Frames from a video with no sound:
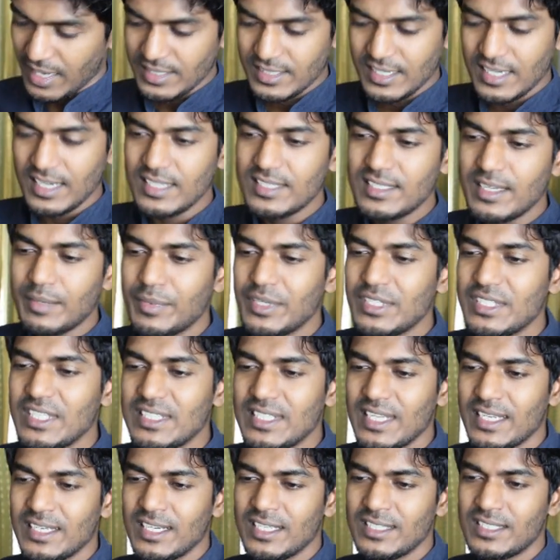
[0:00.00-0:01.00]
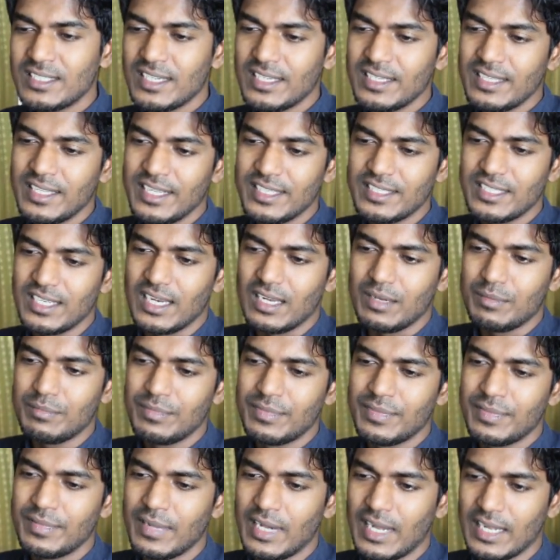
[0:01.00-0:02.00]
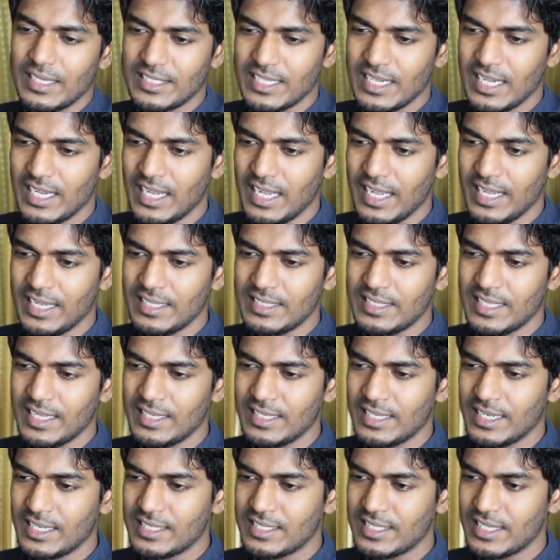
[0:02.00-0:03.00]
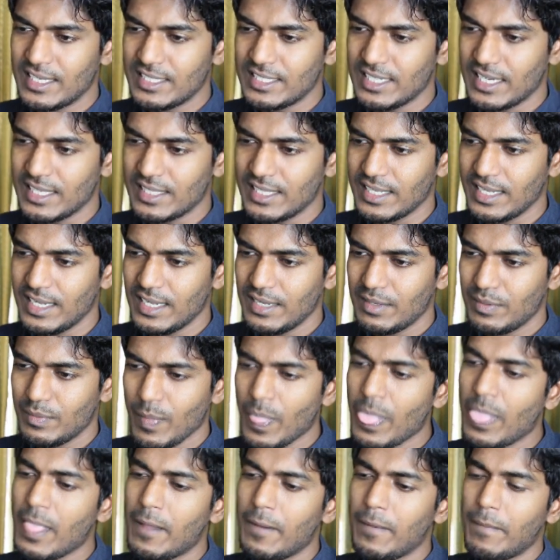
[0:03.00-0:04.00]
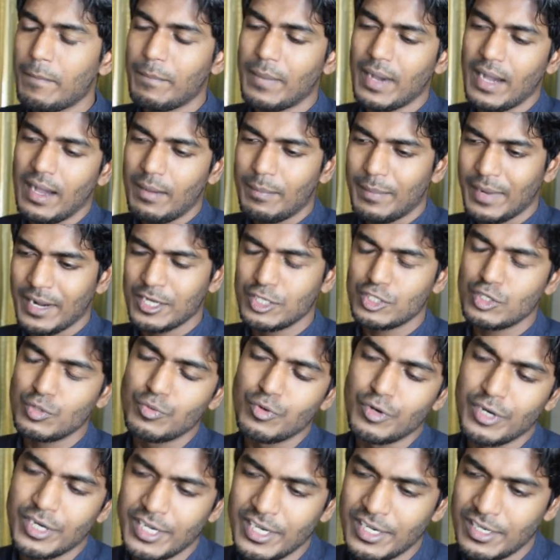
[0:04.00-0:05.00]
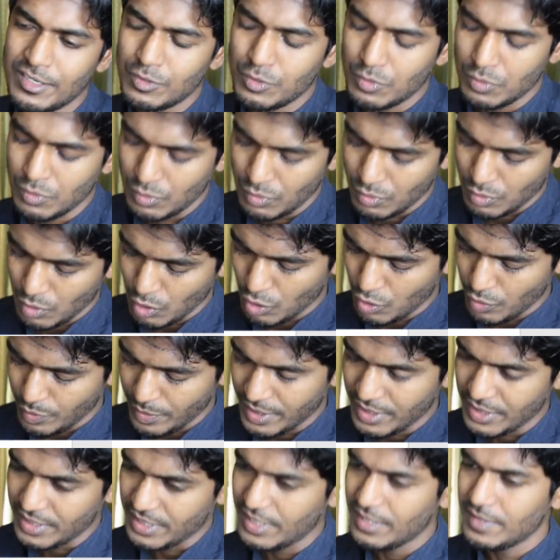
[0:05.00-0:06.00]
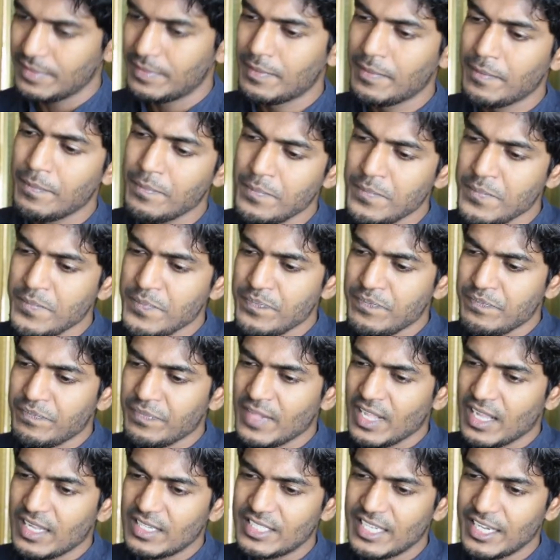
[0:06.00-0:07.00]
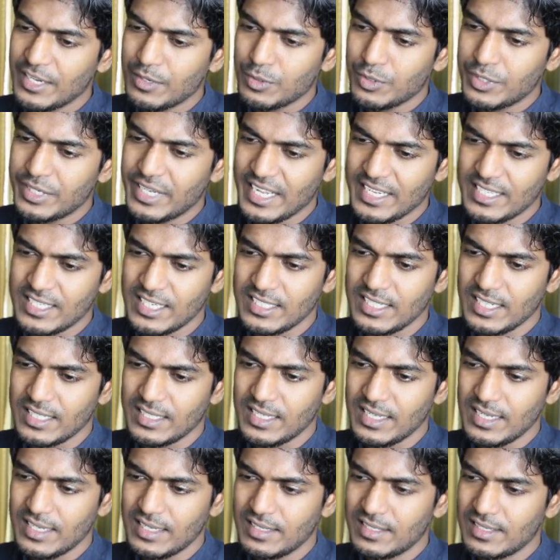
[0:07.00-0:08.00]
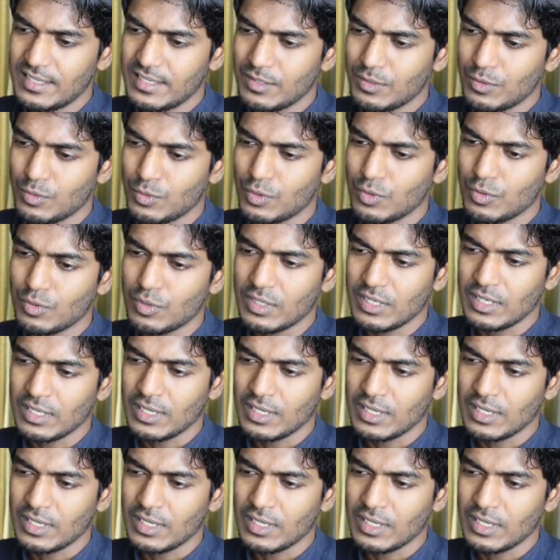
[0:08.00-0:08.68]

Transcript: লাস্ট ক্লাসে আমরা যে সেন্টেন্সটা দিয়েছিলাম আজকে এই সেন্টেন্সের সাথে বা মাইক্রোসফট ওয়ার্ডের ডকুমেন্টের যে কোনো টেক্সটের সাথে কোনো